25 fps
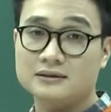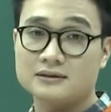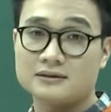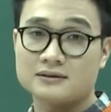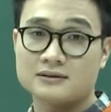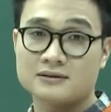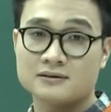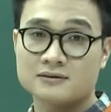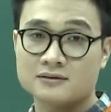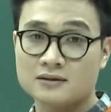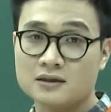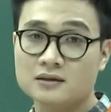
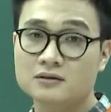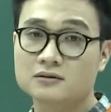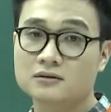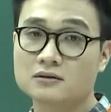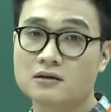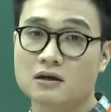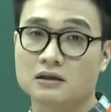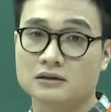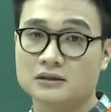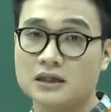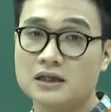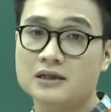um, tư
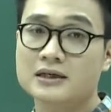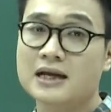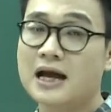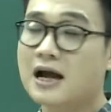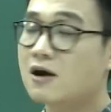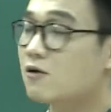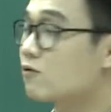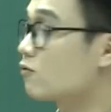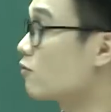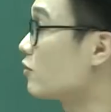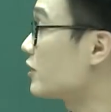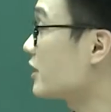tưởng nhân
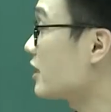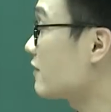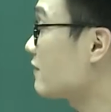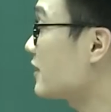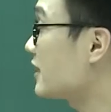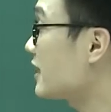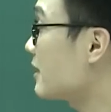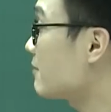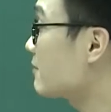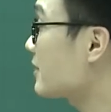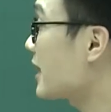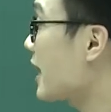đạo của nhà
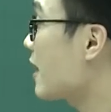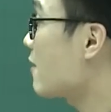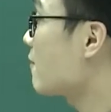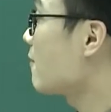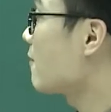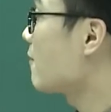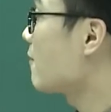văn Nam Cao.